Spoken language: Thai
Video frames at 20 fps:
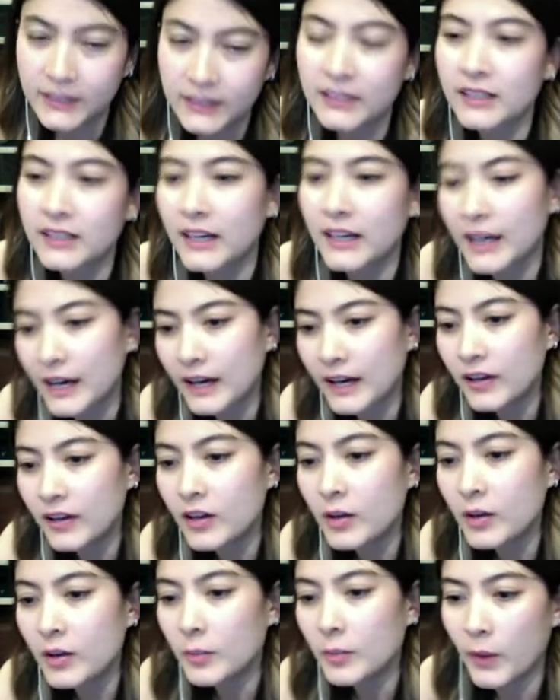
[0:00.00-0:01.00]
นะคะ
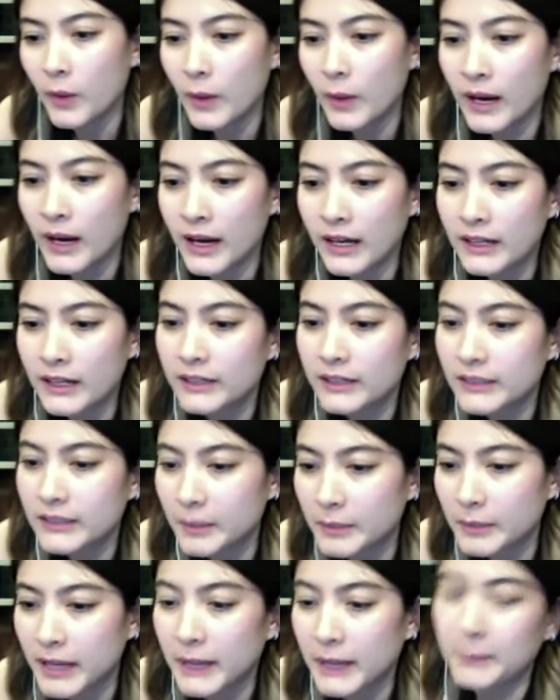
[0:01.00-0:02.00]
เพราะว่า
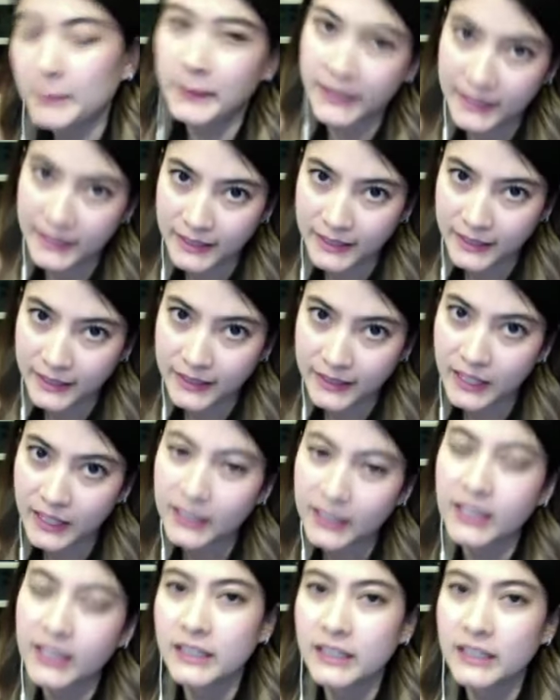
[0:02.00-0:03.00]
กำไรผี อั
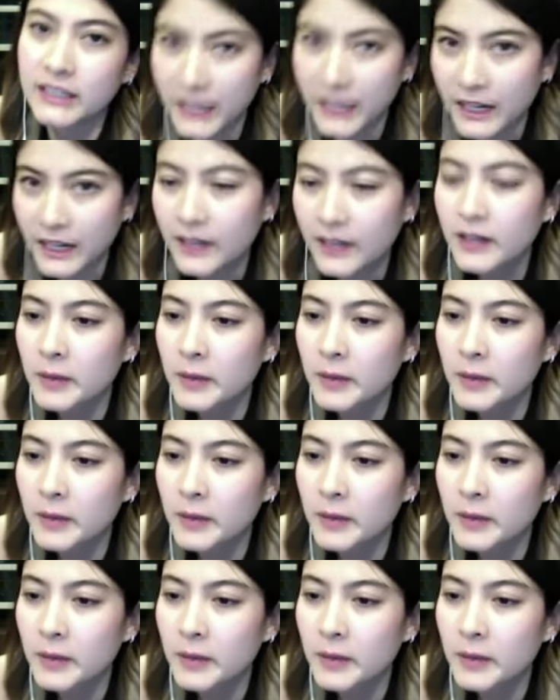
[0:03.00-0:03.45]
นนั้นเนี่ย